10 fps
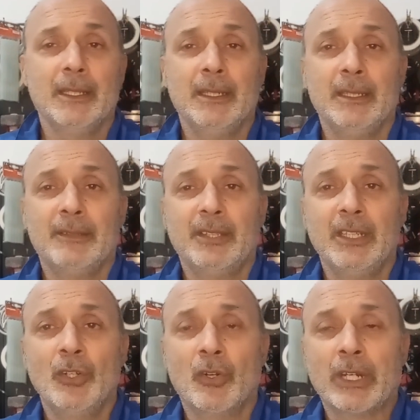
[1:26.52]
eh,
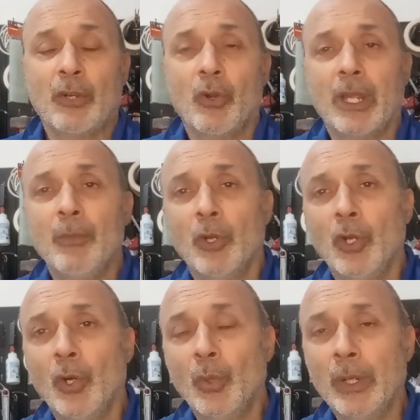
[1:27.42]
si no
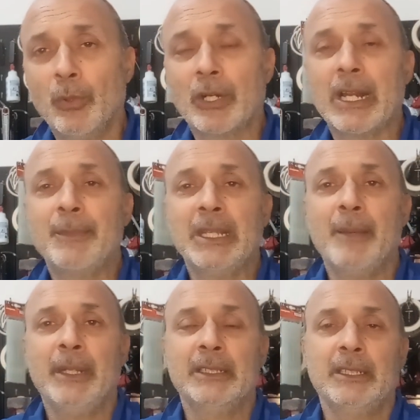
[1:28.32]
recogemos los huevos
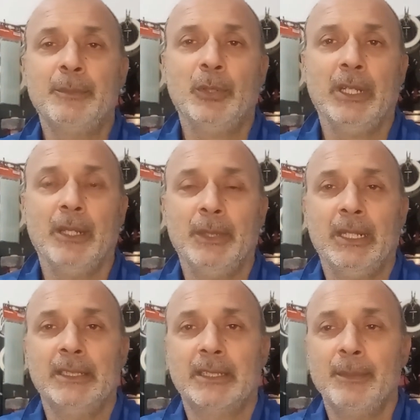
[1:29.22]
rápidamente, pues
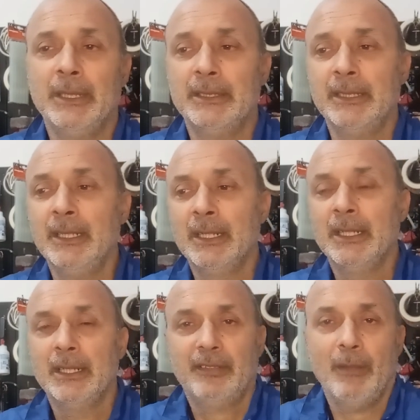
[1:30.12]

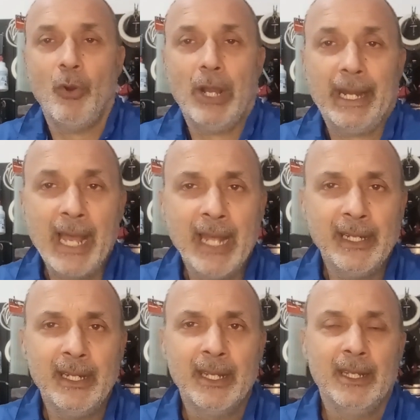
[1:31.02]
evidentemente se
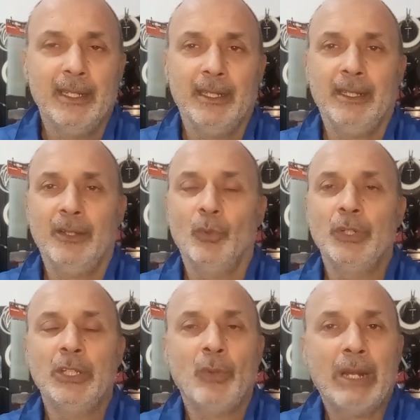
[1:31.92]
mojarán, eh,
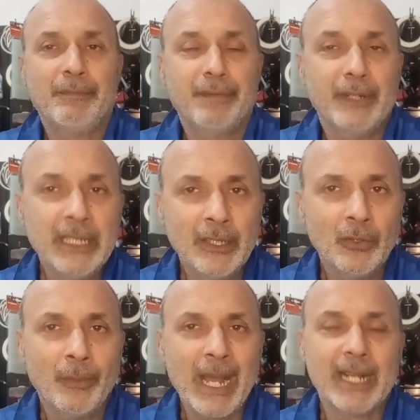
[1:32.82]
unido al
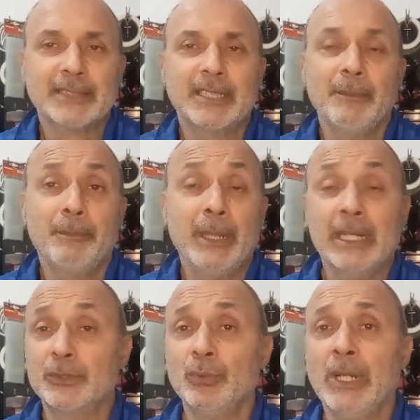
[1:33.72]
frío, bajas
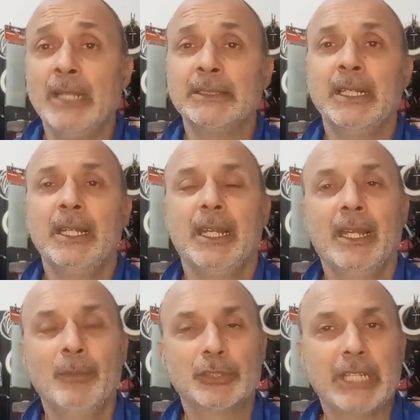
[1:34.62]
temperaturas,
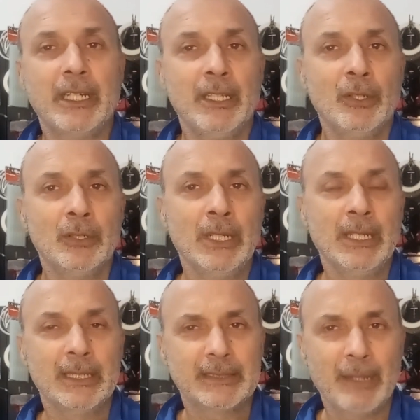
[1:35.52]
hemos
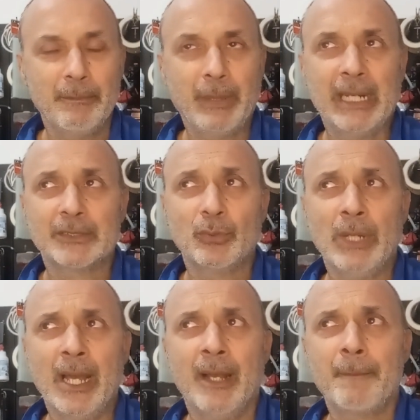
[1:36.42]
tenido
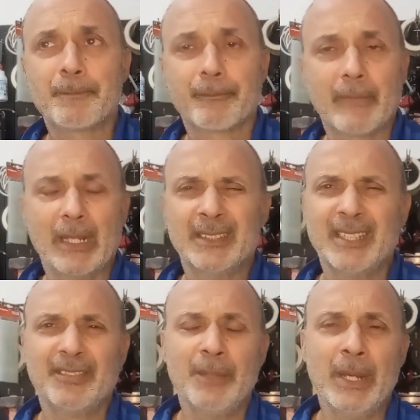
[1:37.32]
temperatura
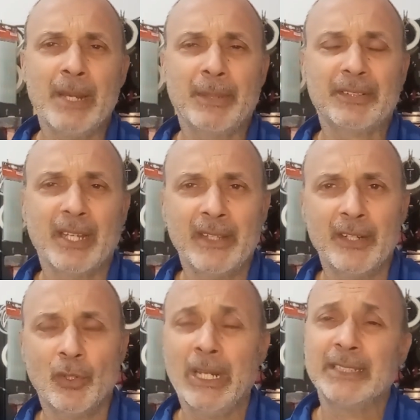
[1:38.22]
esta semana pasada,
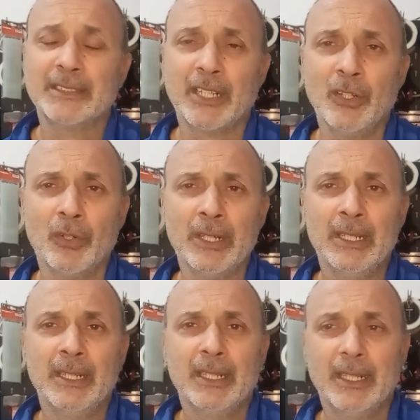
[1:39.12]
no, la
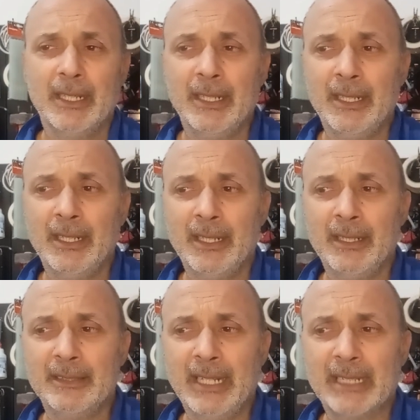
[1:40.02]
anterior,
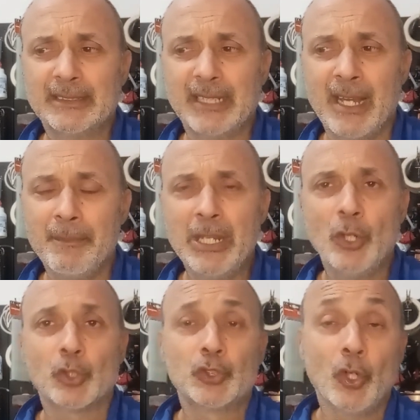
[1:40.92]
eh, de hasta
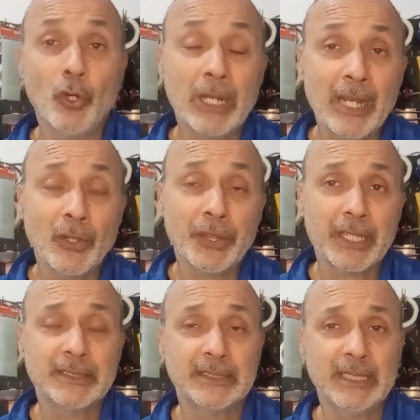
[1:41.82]
menos 2 grados
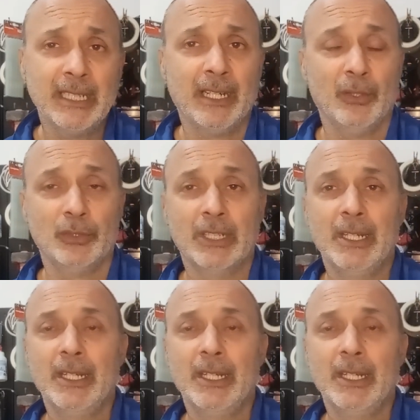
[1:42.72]
centígrados